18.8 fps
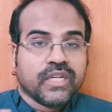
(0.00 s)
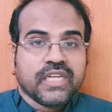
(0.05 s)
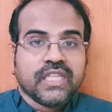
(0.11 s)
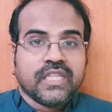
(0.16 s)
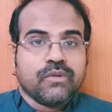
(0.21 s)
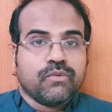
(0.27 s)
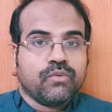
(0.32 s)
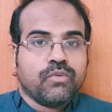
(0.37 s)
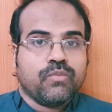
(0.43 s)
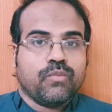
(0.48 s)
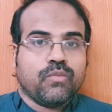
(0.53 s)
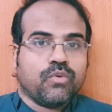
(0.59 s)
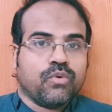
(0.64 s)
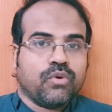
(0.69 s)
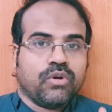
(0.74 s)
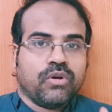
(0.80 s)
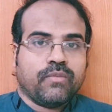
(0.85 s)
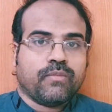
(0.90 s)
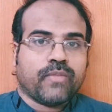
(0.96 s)
இதுவும்
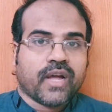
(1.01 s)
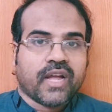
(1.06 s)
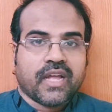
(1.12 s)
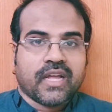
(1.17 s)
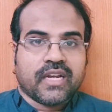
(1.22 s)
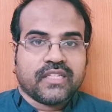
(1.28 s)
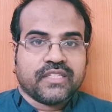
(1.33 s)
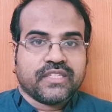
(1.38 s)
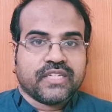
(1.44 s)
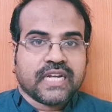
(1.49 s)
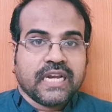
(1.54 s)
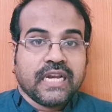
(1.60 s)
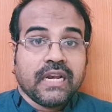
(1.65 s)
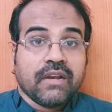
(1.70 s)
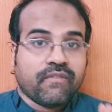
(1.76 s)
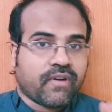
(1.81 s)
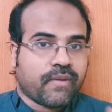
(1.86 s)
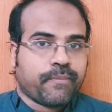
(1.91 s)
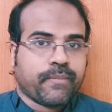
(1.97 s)
ஒரு பயாலஜிக்கல்
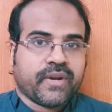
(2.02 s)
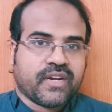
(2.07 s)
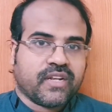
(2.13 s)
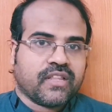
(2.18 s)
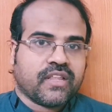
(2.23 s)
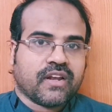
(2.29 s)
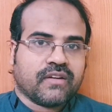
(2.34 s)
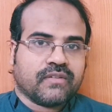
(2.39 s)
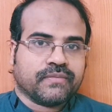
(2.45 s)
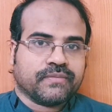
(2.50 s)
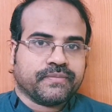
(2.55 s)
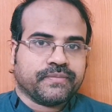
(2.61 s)
வெப்பன் தான்